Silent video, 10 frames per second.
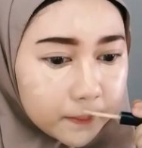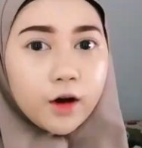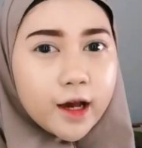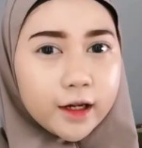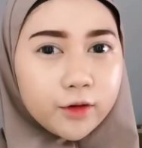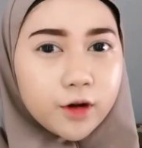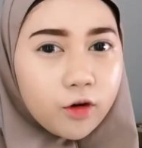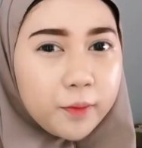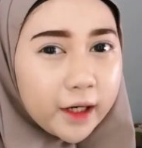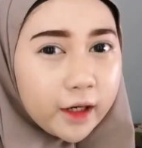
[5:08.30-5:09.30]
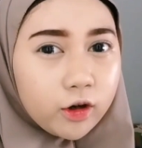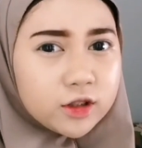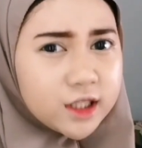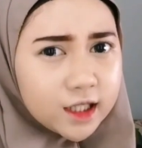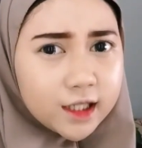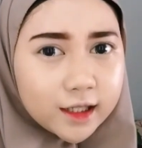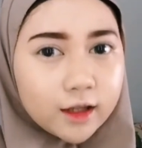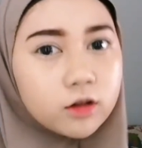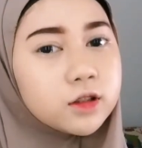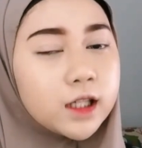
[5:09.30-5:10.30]
Oke udah nih udah aku pakai
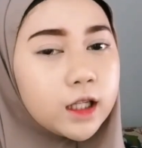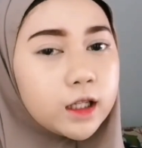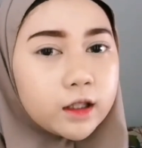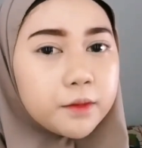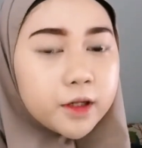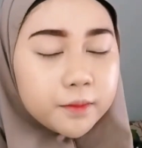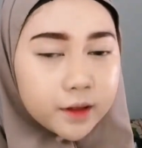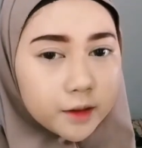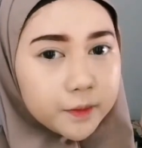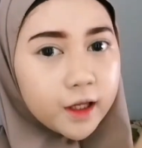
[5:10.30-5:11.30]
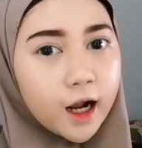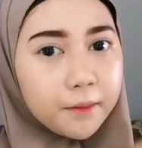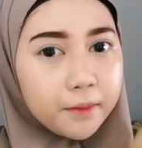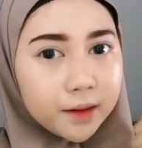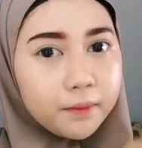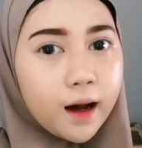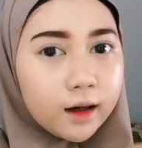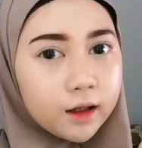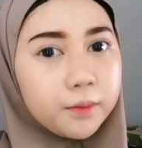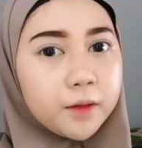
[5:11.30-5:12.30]
concealer dan concealernya bener-bener penyelamat
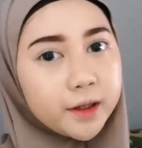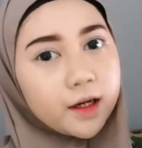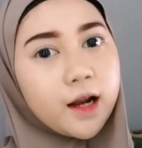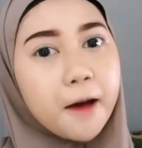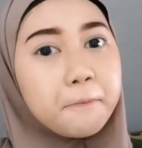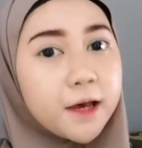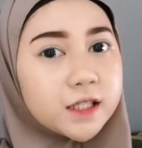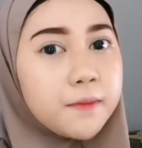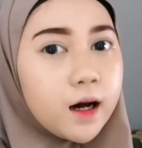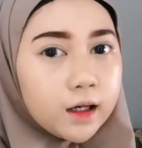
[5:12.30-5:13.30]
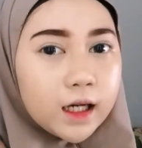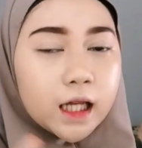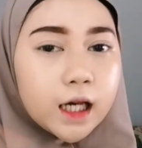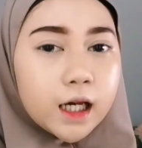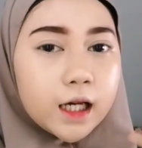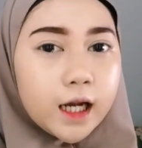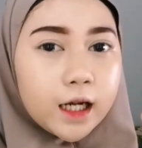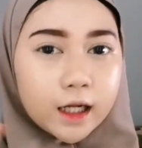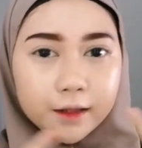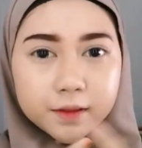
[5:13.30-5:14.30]
banget, bener-bener the best banget.
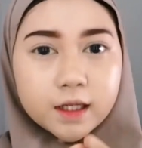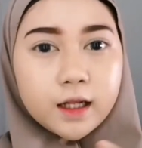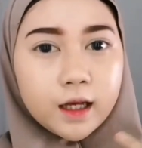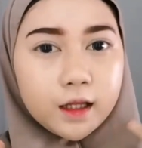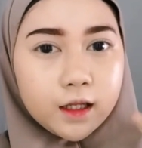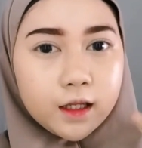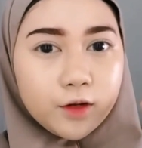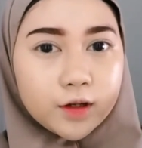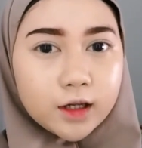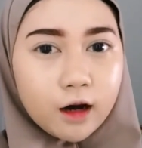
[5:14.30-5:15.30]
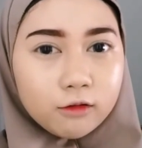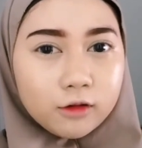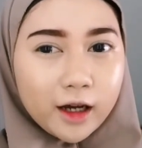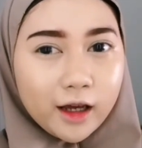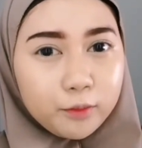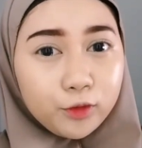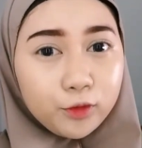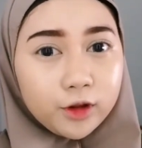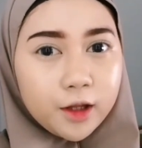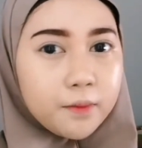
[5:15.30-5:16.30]
Dan kalian bisa lihat ini wajah aku
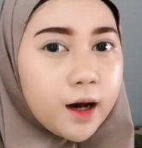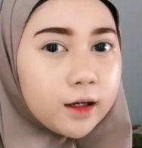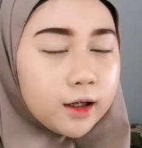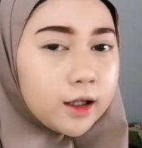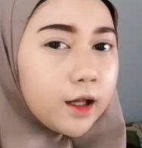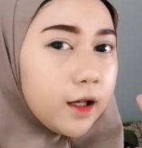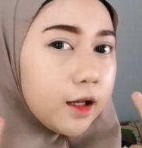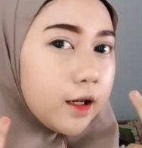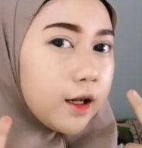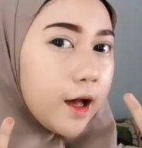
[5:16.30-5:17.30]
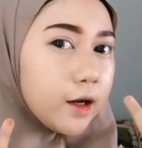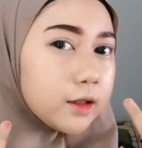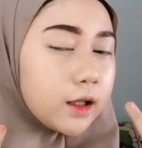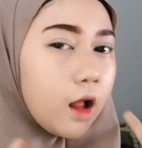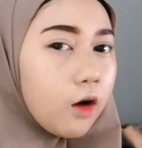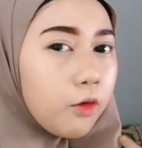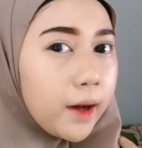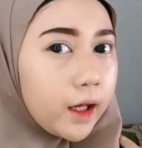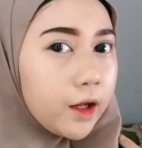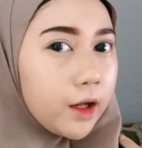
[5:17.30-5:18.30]
kayak putih banget. Dan
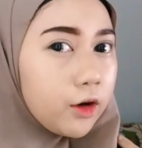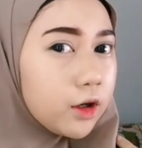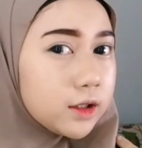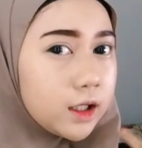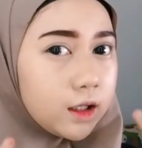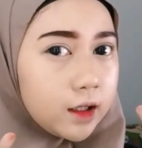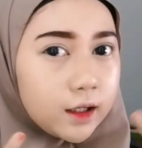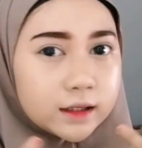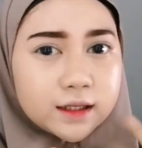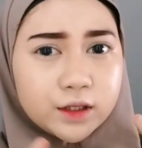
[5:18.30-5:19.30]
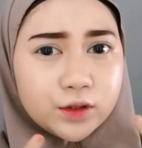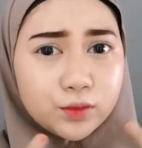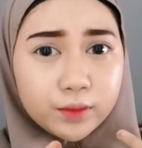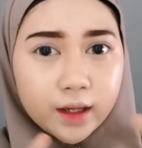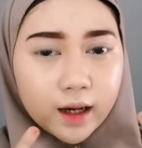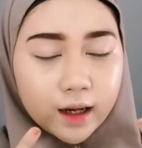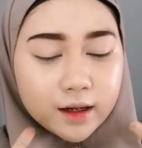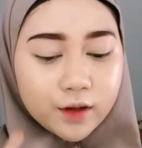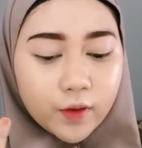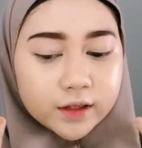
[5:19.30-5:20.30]
setelah aku pakein concealer, si dewi
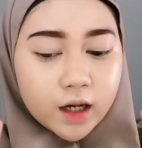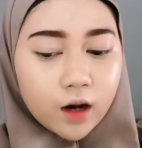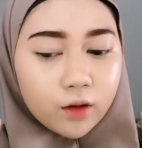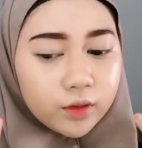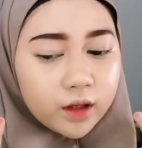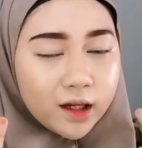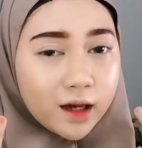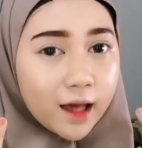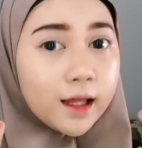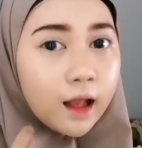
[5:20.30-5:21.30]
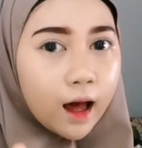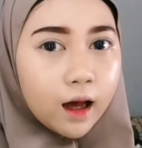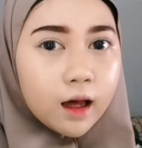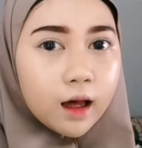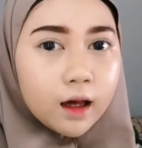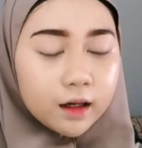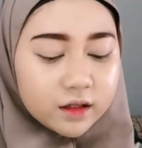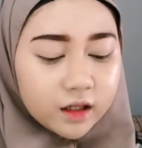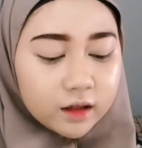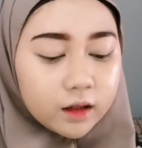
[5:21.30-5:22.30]
yang ada di wajah aku ini nggak hilang
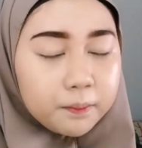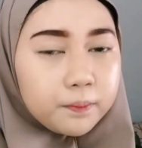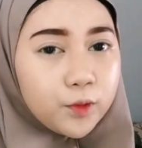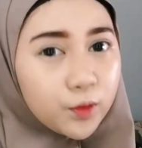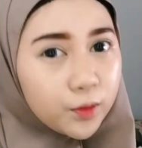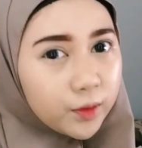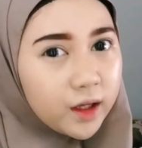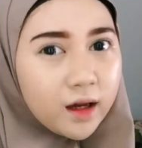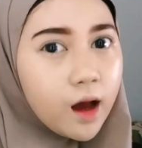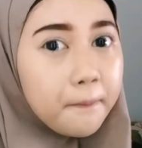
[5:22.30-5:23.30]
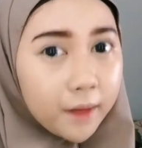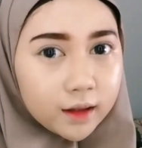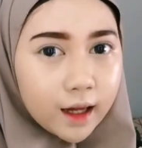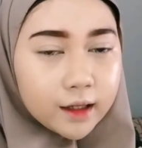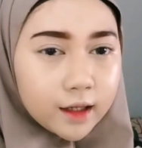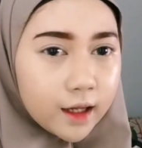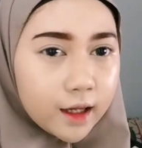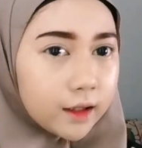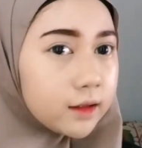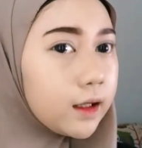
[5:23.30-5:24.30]
jadi tetap dui nggak mat
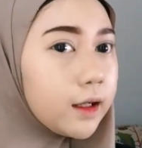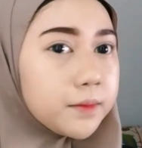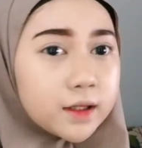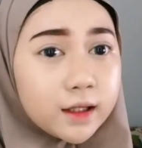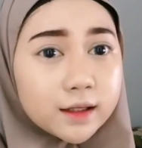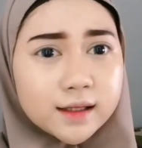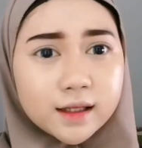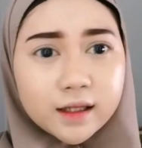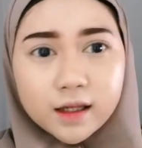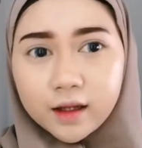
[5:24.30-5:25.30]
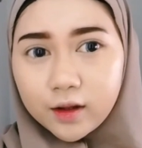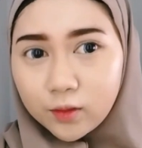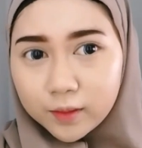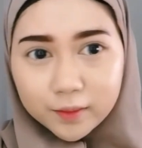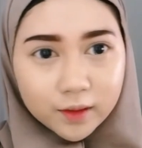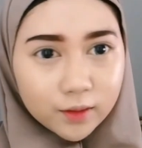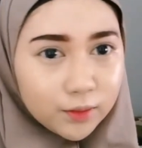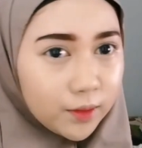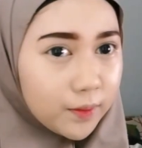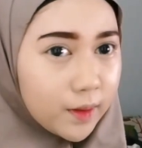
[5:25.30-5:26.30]
kan dan kalian bisa lihat sendiri itu
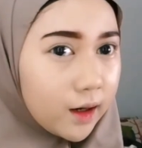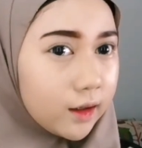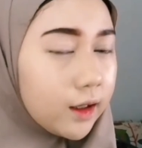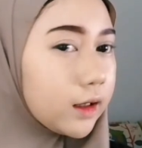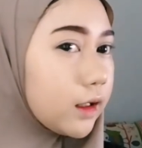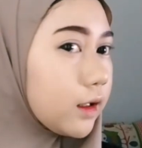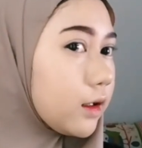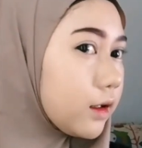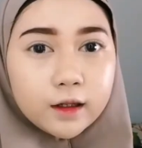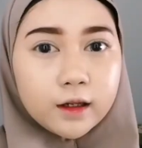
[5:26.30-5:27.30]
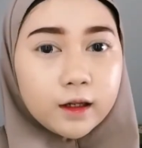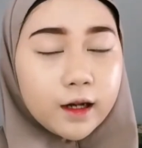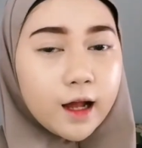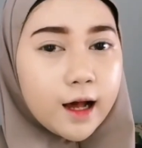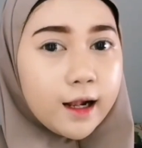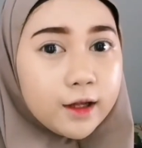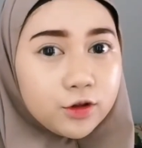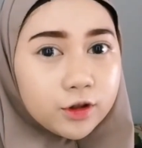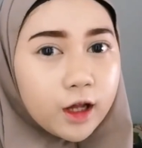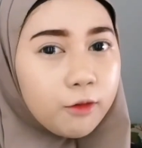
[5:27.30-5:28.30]
bener-bener dui banget
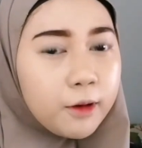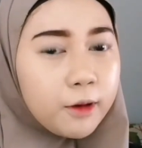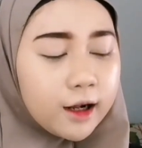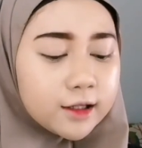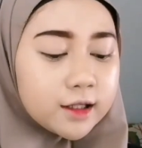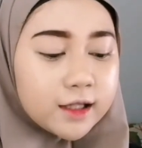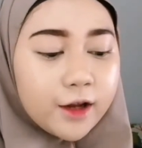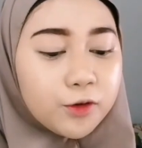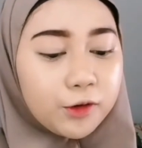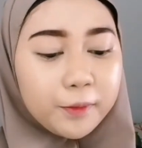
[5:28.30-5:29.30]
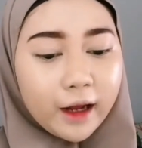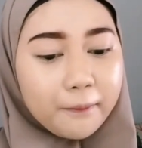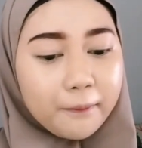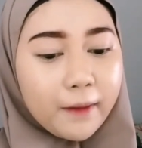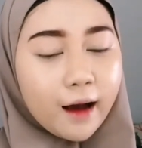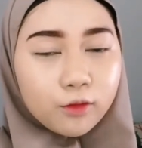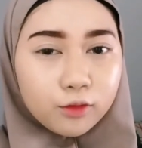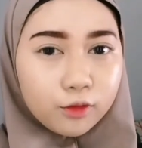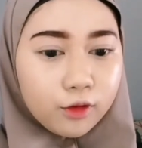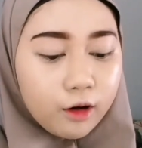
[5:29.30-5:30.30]
Nah, lanjut aku bakalan selesaiin dulu makeup
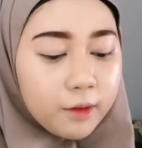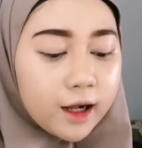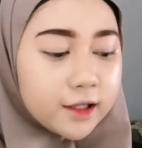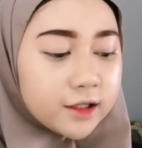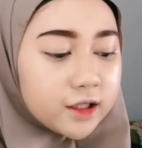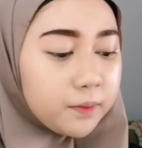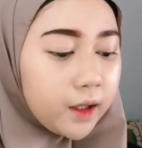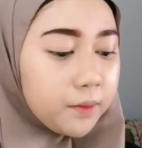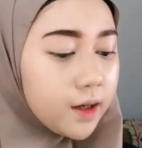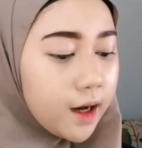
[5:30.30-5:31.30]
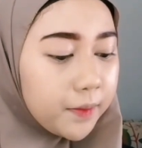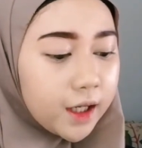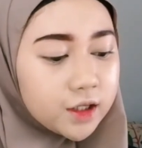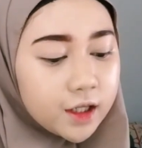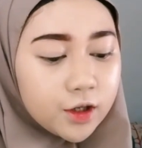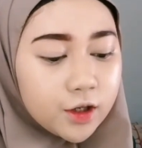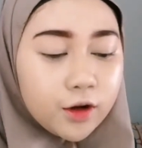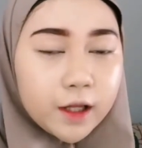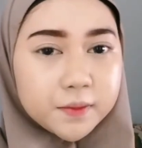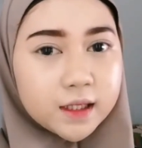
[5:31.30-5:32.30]
aku. Aku bakalan set pakai bedak, kayak
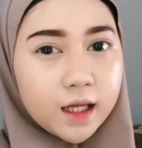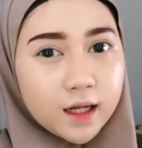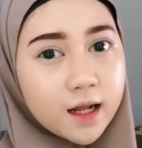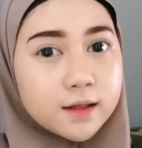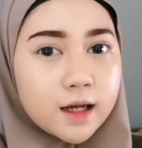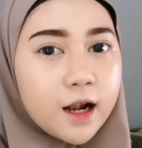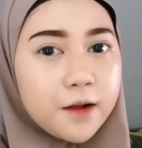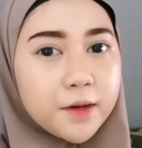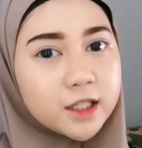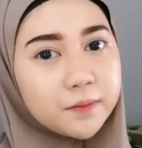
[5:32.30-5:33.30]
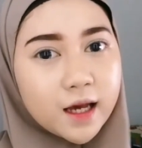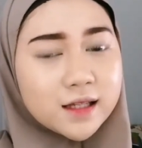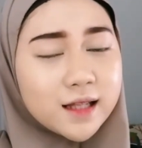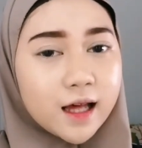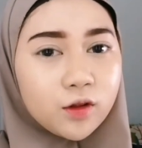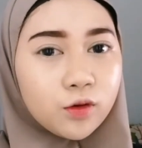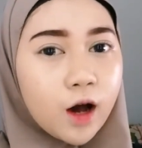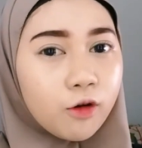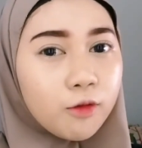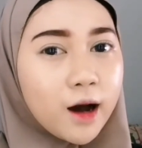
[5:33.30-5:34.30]
shadow, lipstick dan segala macamnya. Setelah
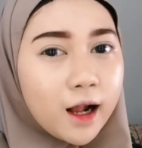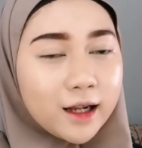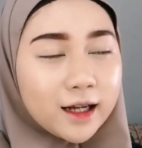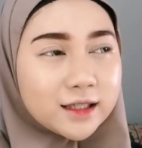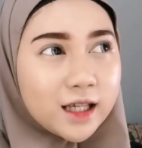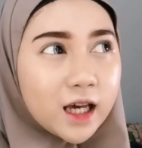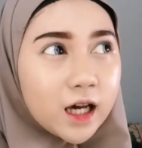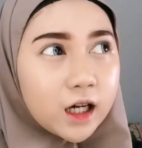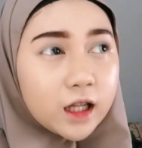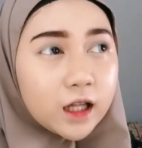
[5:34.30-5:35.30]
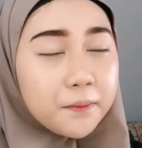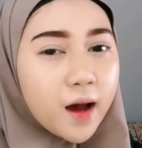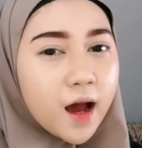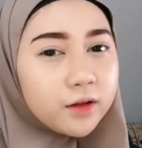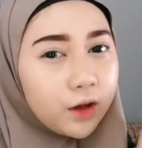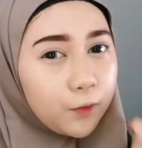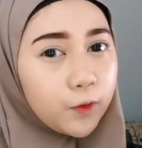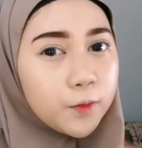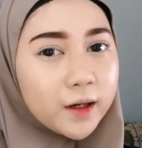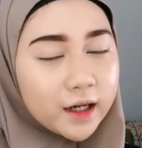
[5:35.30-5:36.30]
itu aku bakalan kasih tambahan
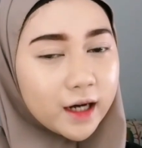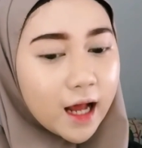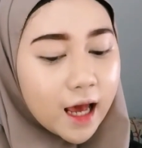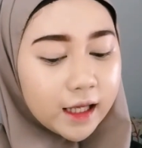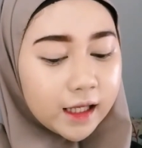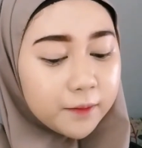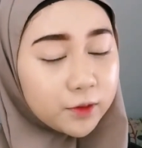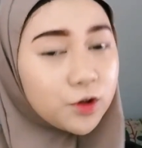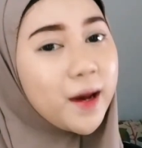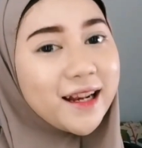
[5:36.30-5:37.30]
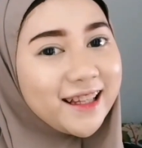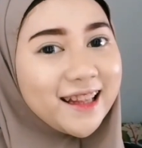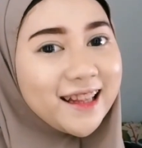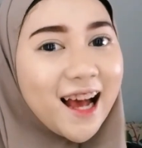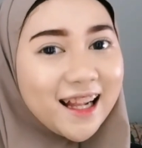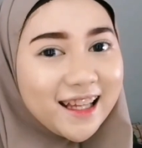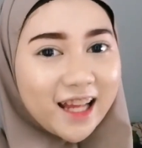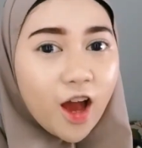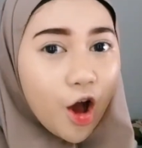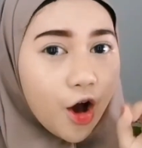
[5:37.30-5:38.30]
review mengenai percobaan kita
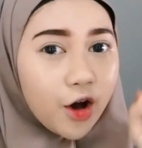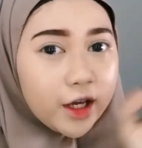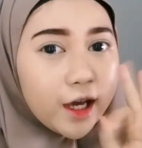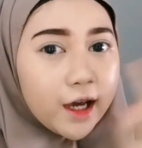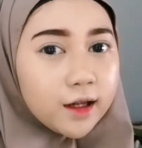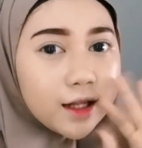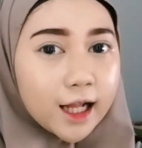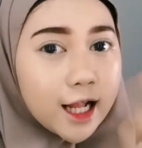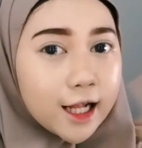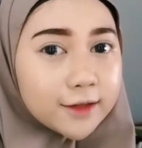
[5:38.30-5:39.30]
kali ini. Oke? Okay?